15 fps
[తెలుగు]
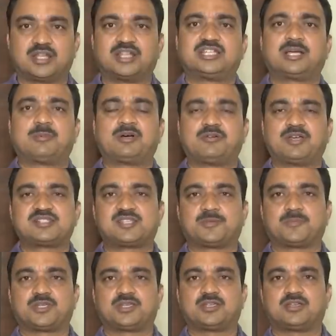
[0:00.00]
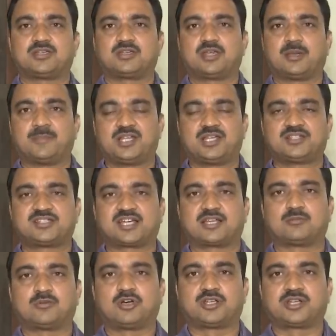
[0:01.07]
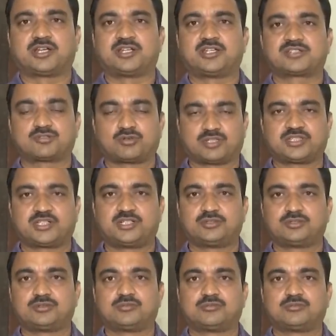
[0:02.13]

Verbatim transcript: నందిగామ వైసీపీ ఎమ్మెల్యే జగన్మోహన్ రెడ్డి సోదరుడు